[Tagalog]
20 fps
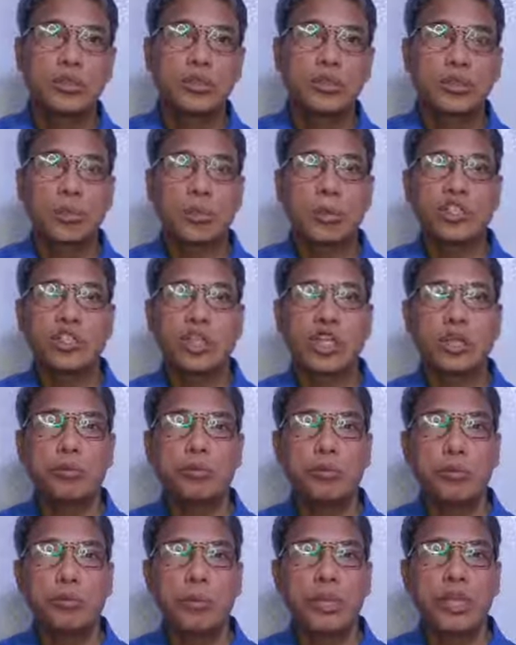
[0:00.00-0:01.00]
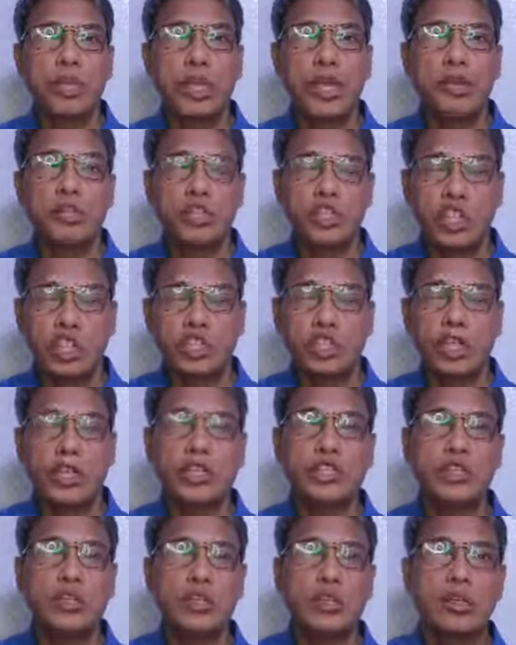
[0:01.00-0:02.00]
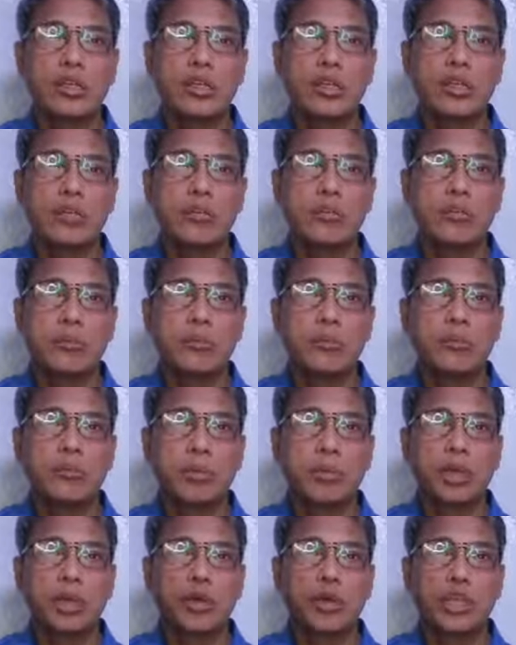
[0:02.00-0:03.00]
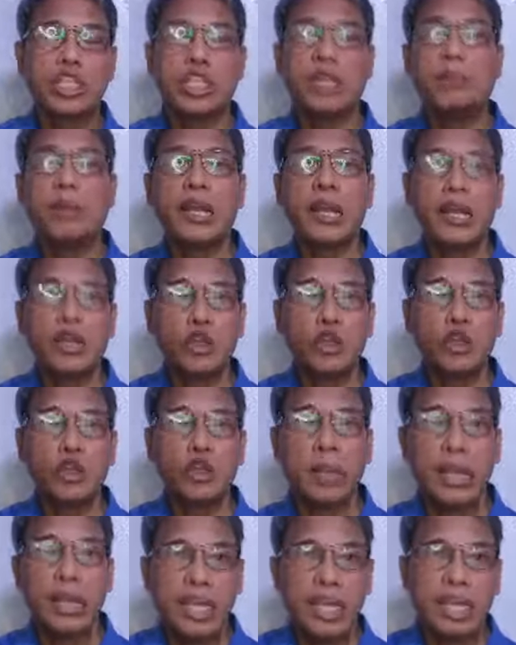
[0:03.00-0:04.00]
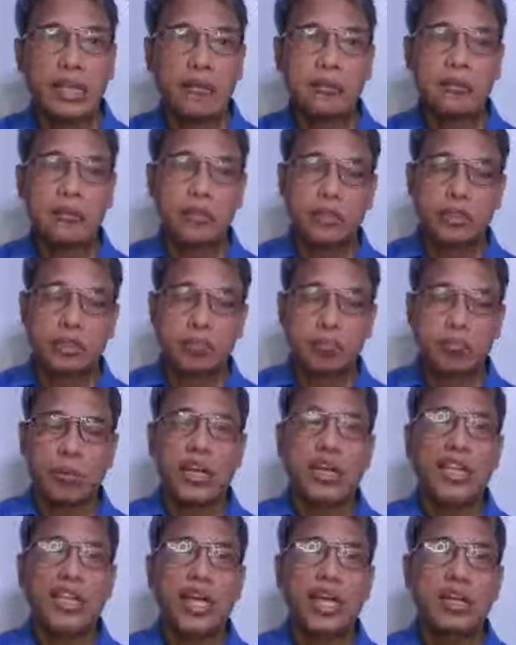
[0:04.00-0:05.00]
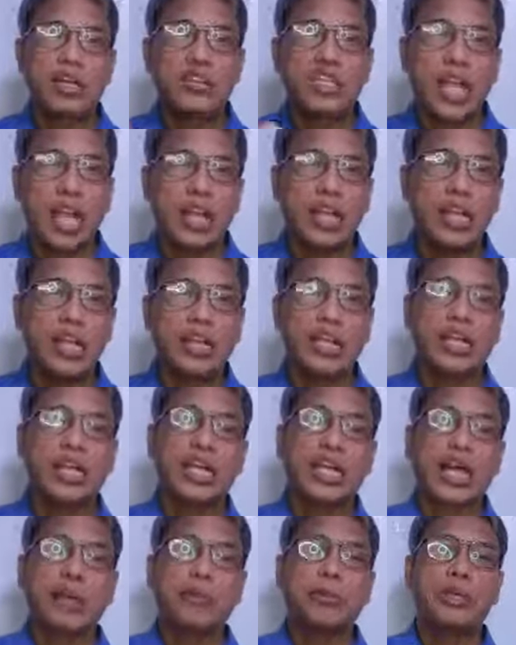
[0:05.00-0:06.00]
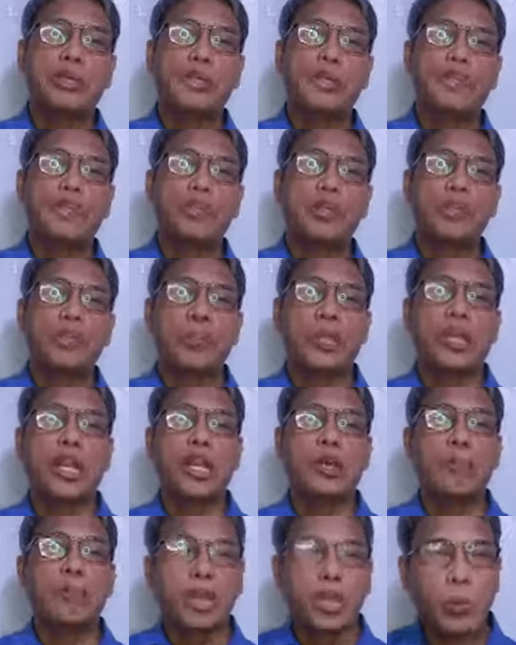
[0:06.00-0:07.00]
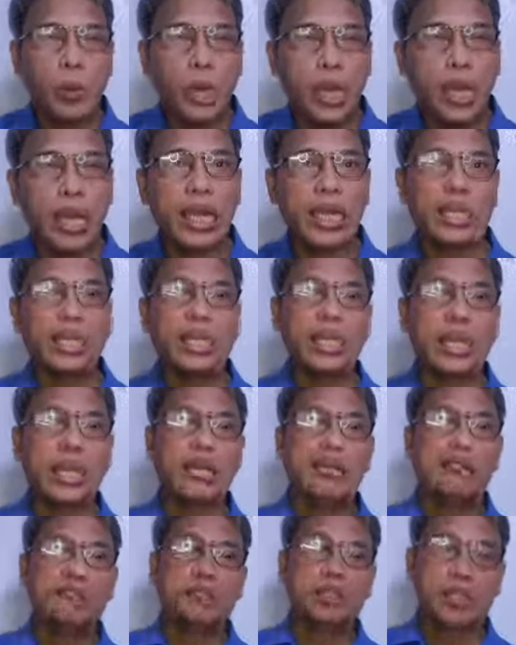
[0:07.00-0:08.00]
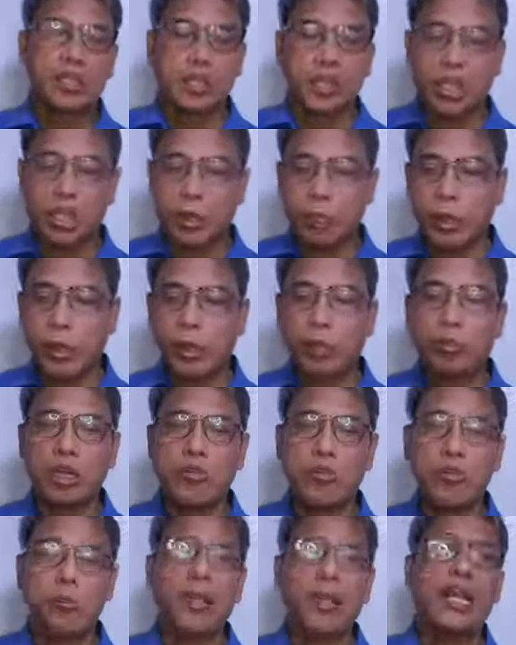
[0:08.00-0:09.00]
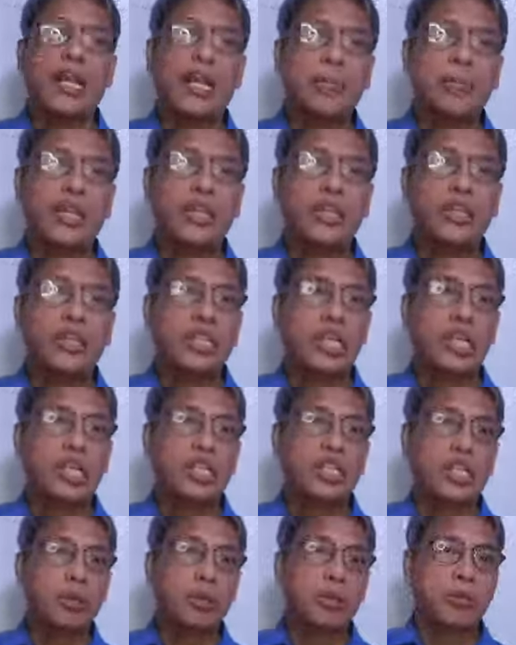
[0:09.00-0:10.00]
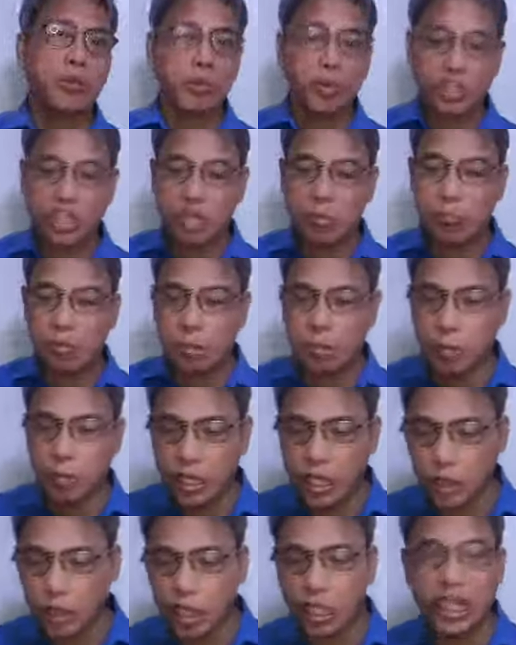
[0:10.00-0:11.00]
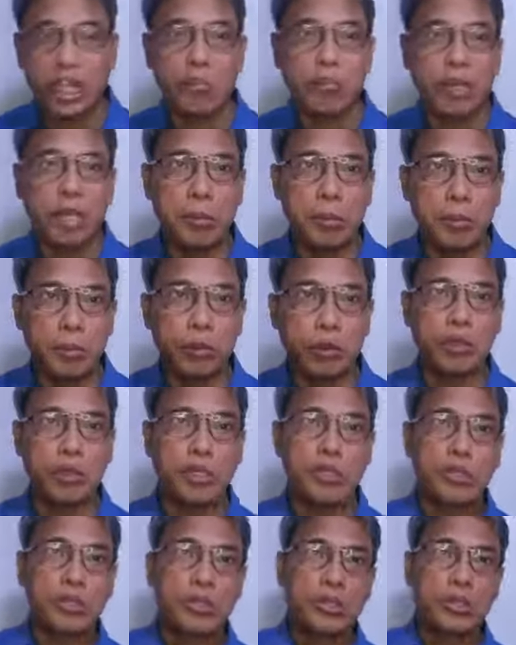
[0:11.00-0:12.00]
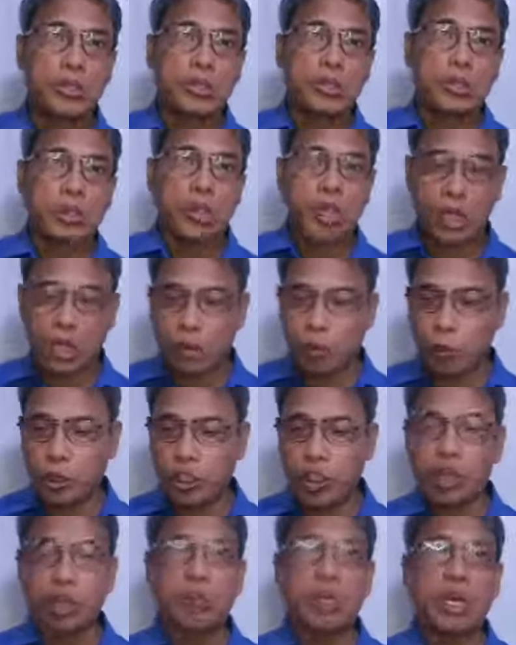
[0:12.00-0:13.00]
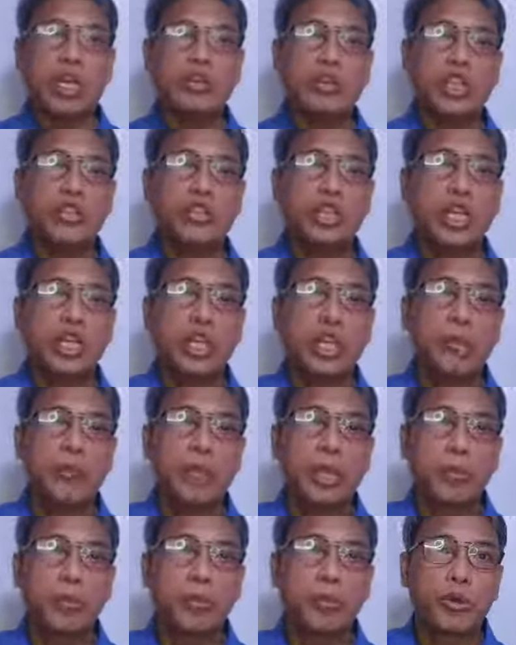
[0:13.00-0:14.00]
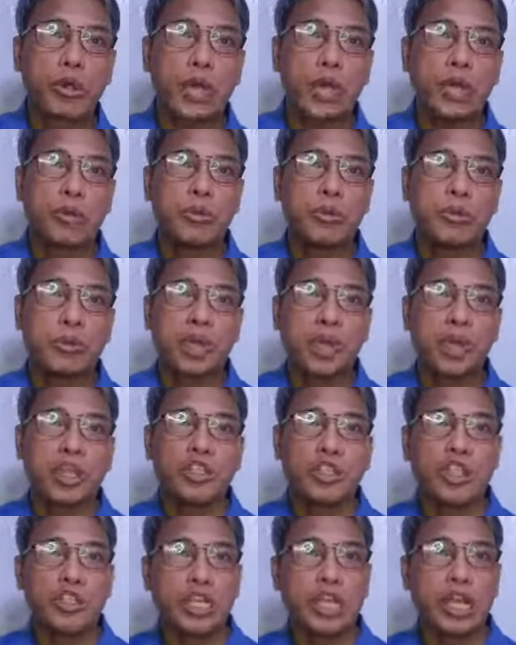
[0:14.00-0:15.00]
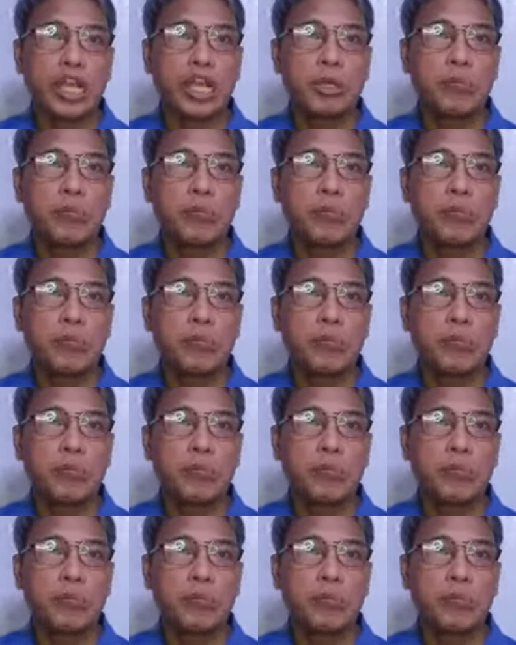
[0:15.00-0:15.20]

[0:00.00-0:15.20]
Babasa ng Biblia sa sitas, pero hindi pala yun, mali. Mali ang salin na ginagamit para lang paniwalain ka. Eh, paano mo naman malaman? Hindi nga nila pinagbabasa ng Biblia, yung kanilang miyembro ang pwede lang makaintindi ng membro ang makaintindi lang ng